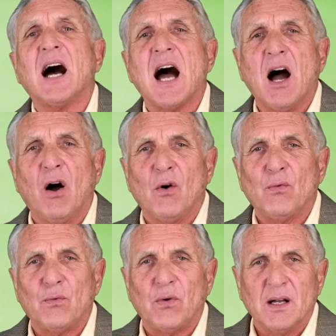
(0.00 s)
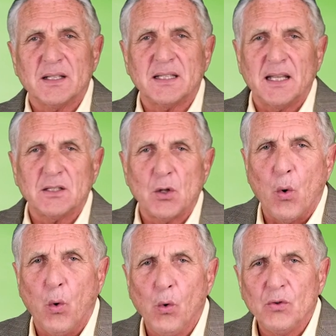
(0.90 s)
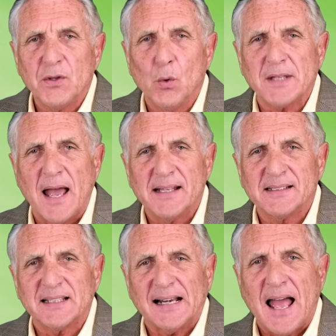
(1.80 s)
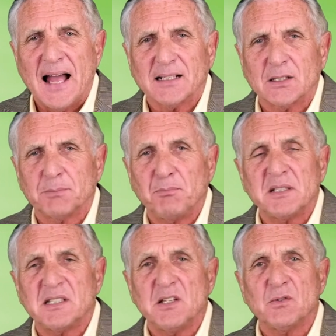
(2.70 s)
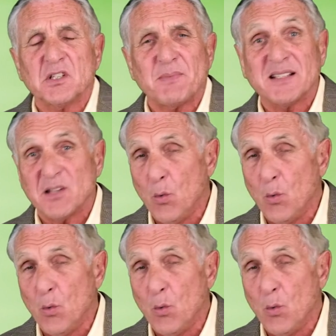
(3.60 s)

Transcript: auf den hohen Jodeintrag bzw.